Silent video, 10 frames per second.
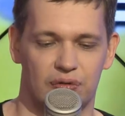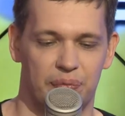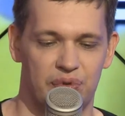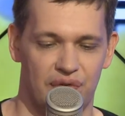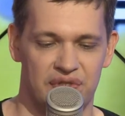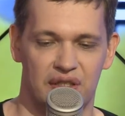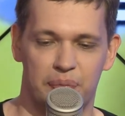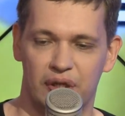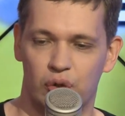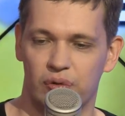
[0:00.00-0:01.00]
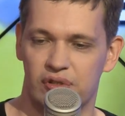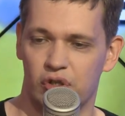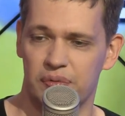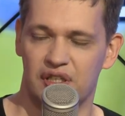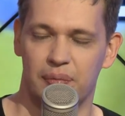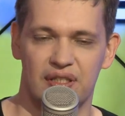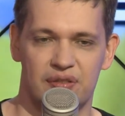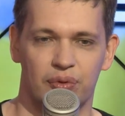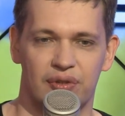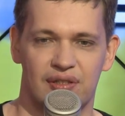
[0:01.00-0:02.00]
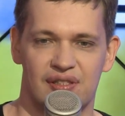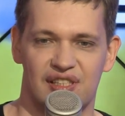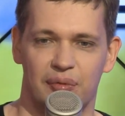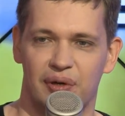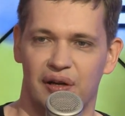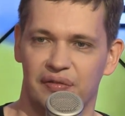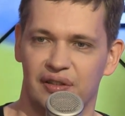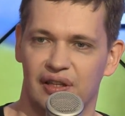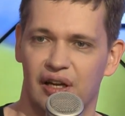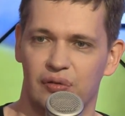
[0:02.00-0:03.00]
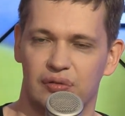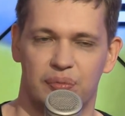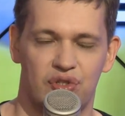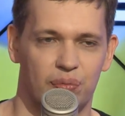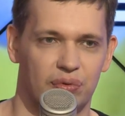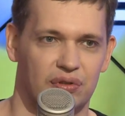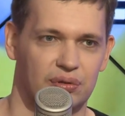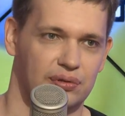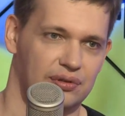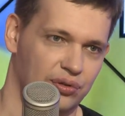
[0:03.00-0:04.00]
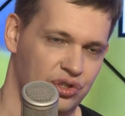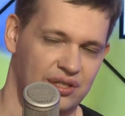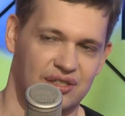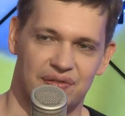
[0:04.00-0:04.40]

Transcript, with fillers: вообще все эти приколы с Омском, они смотрятся забавно, да, вот почему-то я часто